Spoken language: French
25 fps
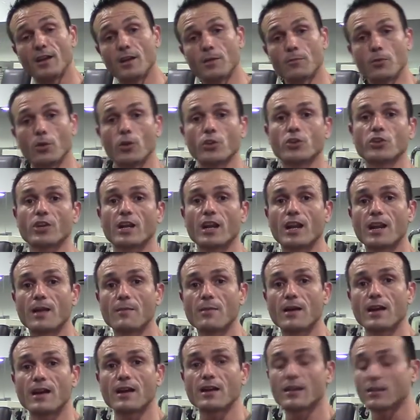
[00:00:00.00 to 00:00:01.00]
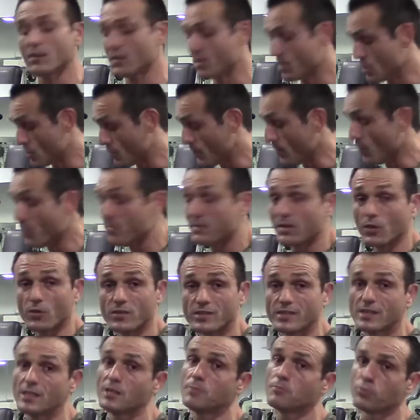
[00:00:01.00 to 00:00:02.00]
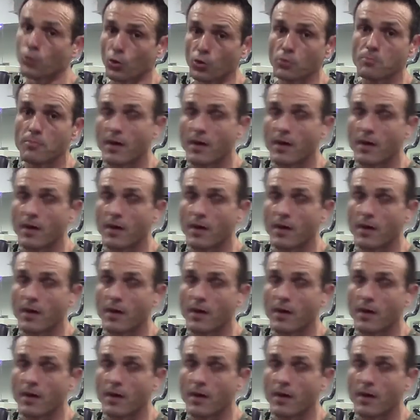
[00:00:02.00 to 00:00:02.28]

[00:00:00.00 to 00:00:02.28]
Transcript: Pour le curl à la barre, je vais opter aussi pour une